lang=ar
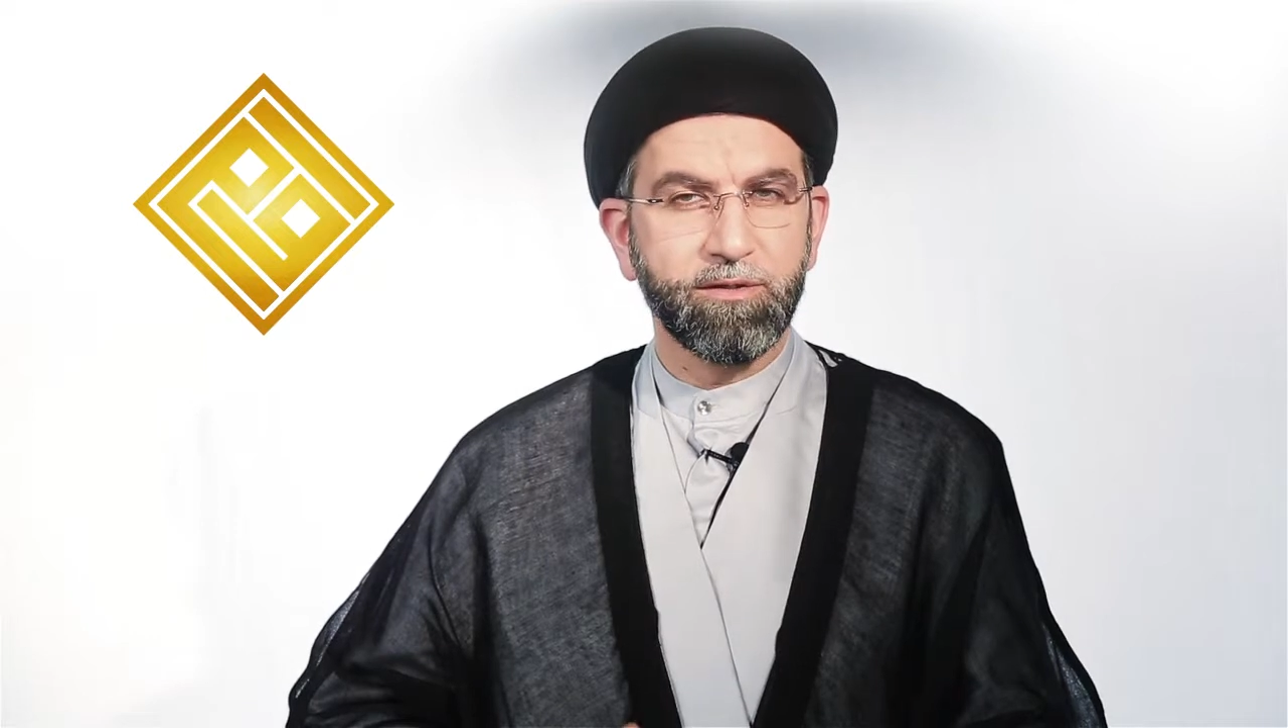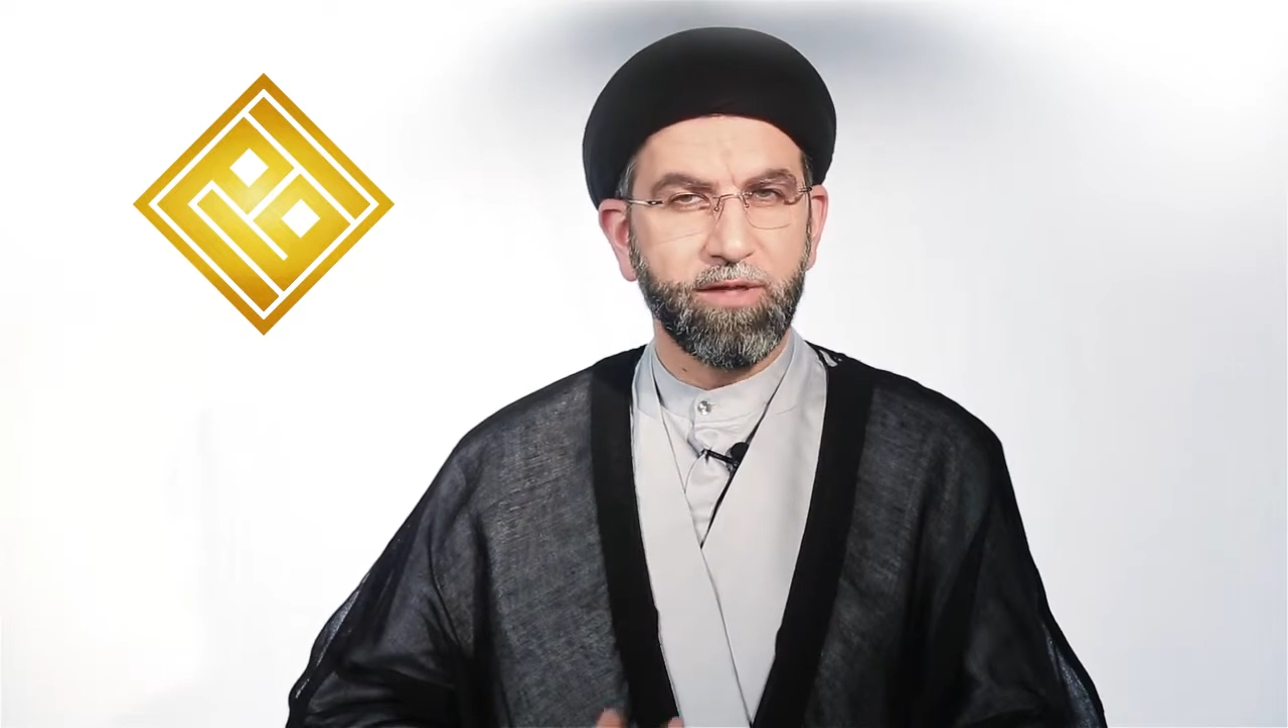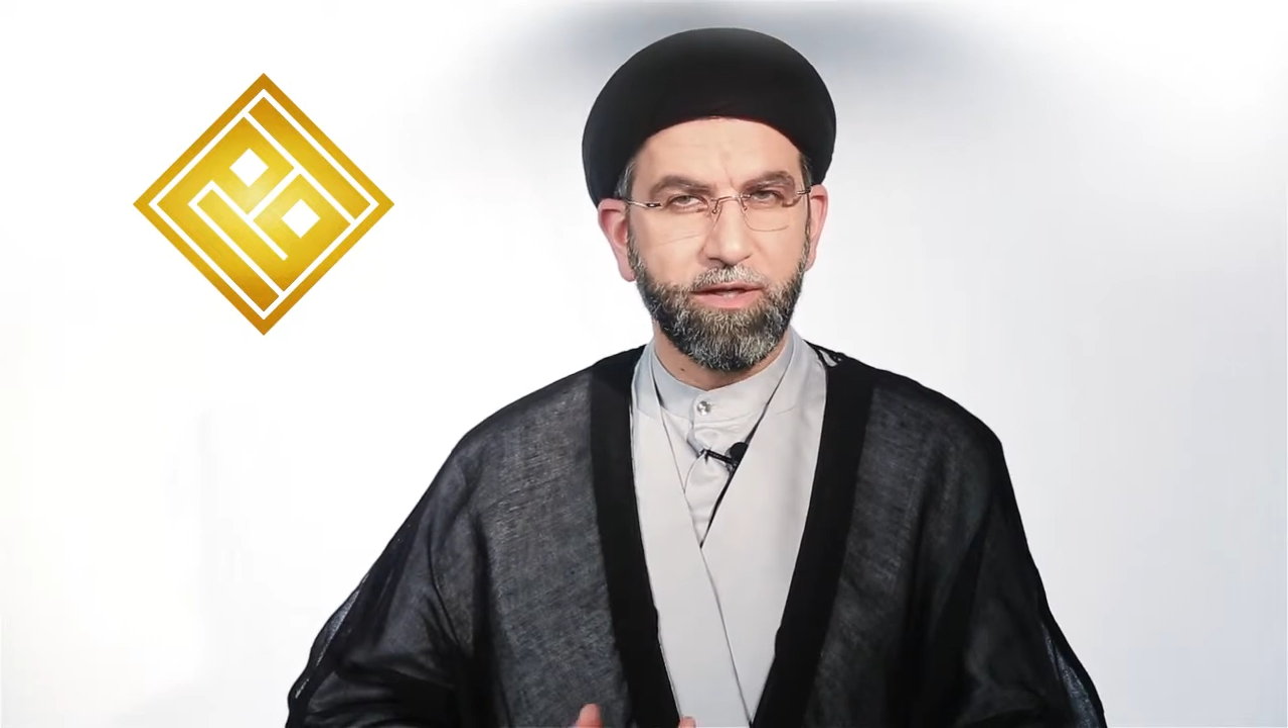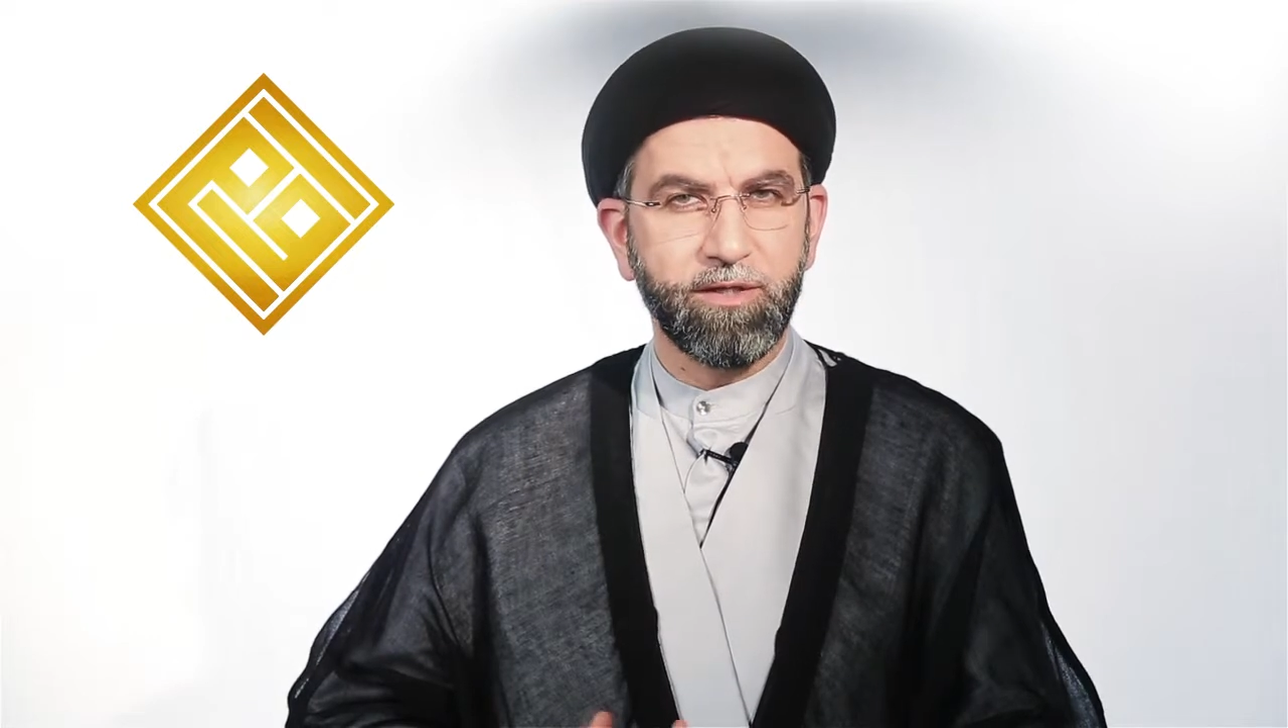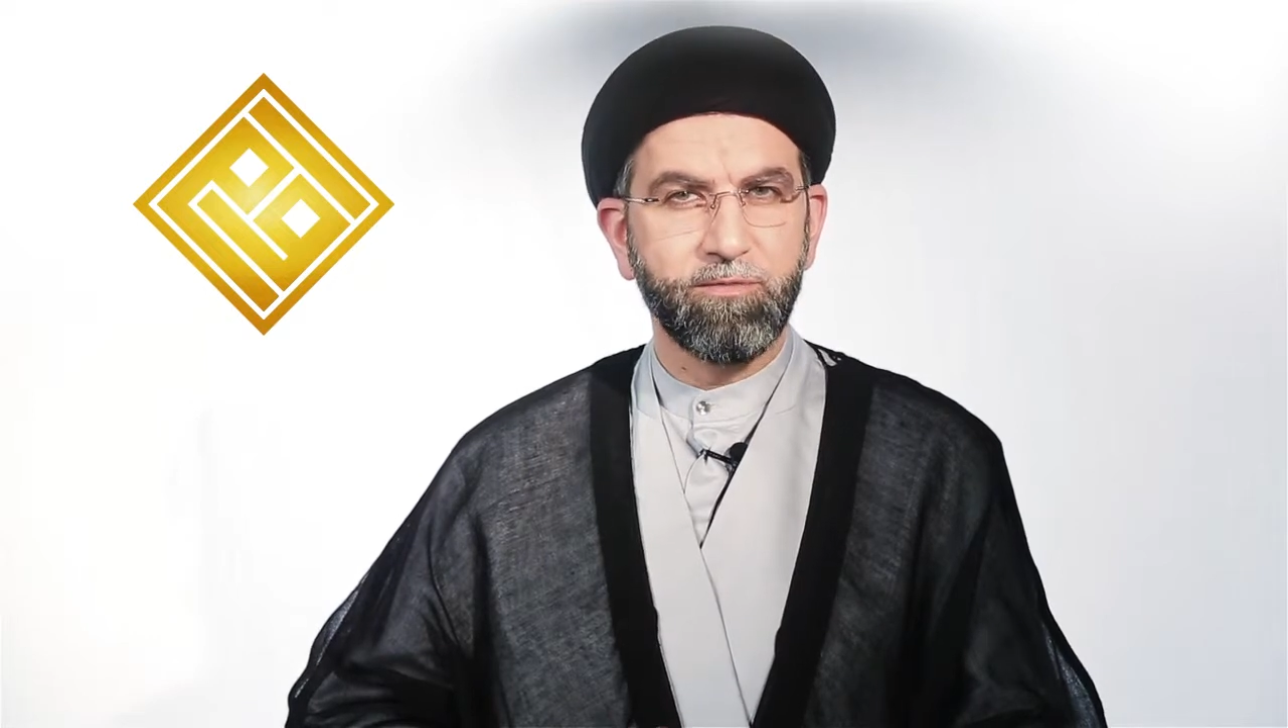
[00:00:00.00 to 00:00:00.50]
الطاعنين